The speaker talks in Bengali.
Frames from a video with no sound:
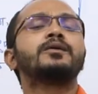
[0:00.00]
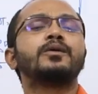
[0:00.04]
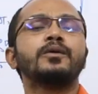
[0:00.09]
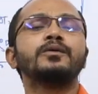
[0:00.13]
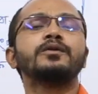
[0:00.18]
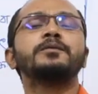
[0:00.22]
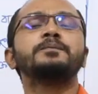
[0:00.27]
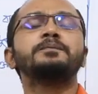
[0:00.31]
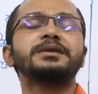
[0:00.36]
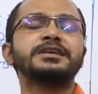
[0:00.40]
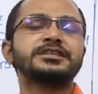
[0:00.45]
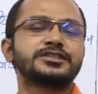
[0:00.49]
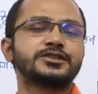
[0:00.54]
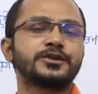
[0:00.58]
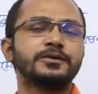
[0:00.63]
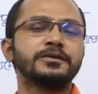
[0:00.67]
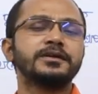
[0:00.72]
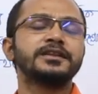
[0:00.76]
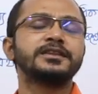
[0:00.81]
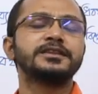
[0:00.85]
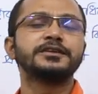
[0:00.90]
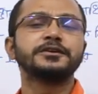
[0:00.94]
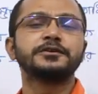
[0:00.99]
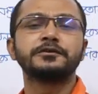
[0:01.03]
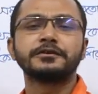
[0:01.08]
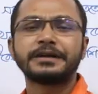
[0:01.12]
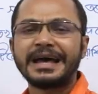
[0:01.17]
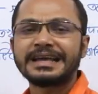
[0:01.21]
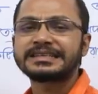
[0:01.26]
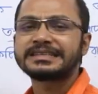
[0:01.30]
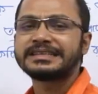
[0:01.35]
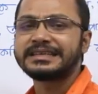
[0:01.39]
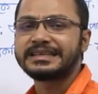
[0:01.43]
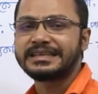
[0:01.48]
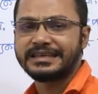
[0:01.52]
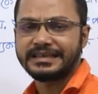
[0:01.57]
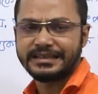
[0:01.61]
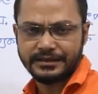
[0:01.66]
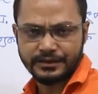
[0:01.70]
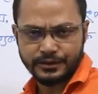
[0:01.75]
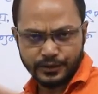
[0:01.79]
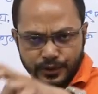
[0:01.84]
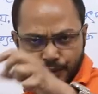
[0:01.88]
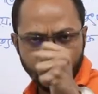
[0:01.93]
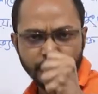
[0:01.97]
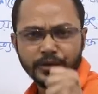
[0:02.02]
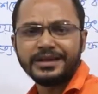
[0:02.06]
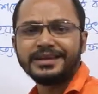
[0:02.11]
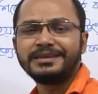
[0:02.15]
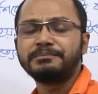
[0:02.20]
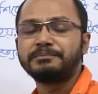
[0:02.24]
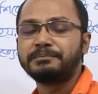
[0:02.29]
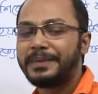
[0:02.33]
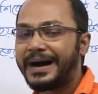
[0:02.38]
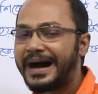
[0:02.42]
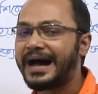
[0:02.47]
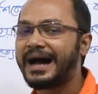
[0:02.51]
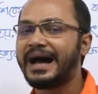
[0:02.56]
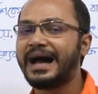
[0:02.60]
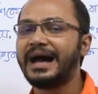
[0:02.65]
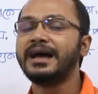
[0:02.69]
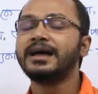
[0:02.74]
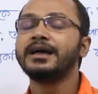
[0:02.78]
কোনো বীজগণিতীয় রাশিকে দুই বা